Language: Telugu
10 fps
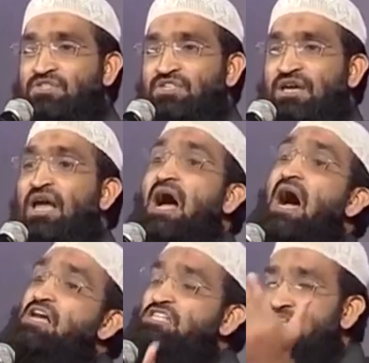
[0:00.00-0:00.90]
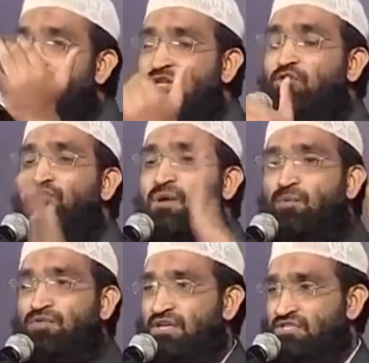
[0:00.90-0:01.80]
తినిపించి ఆశీర్వాదం నువ్వే
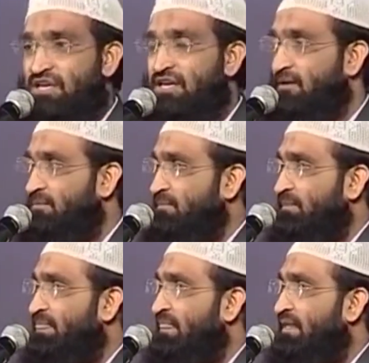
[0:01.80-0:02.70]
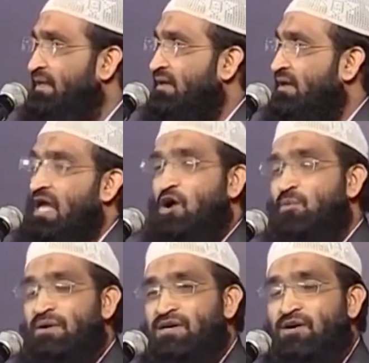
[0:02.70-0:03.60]
పొందేసేయి
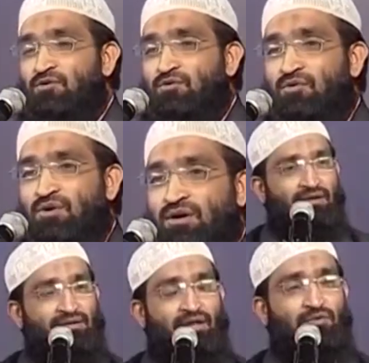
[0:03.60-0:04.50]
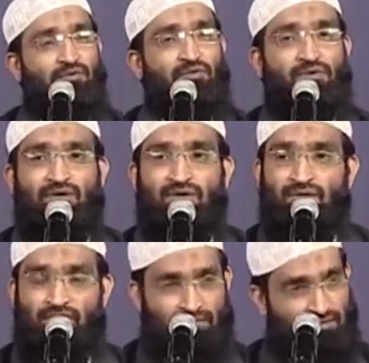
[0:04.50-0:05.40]
యాకోబంటాడు అంటాడు నేను
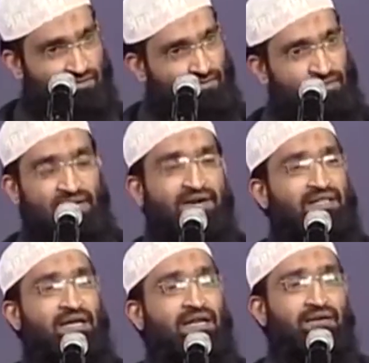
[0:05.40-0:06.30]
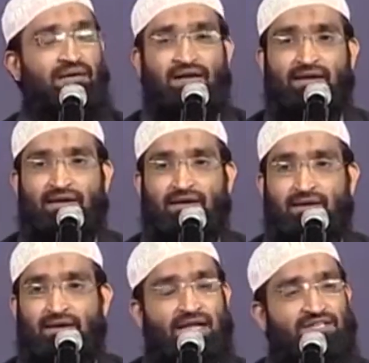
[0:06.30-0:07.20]
తండ్రి దగ్గరికి వెళ్ళి
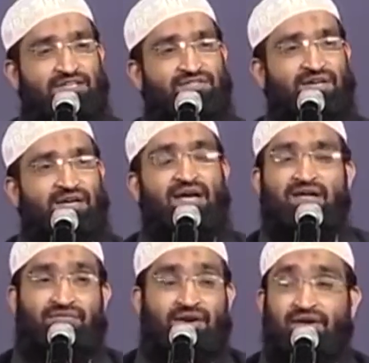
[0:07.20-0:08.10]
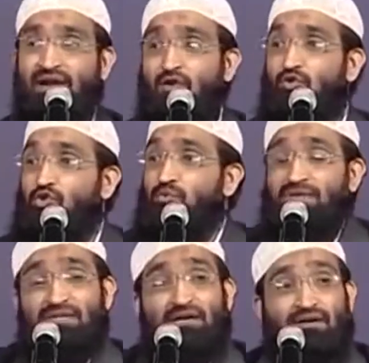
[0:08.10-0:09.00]
ఇలా చేస్తే తండ్రి నన్ను
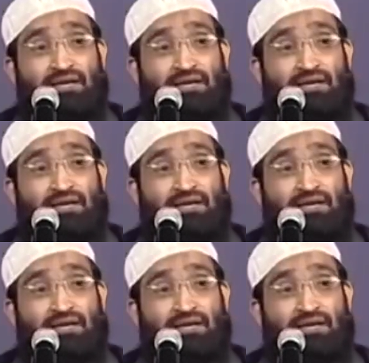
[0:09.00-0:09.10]
గుర్తుపడతాడు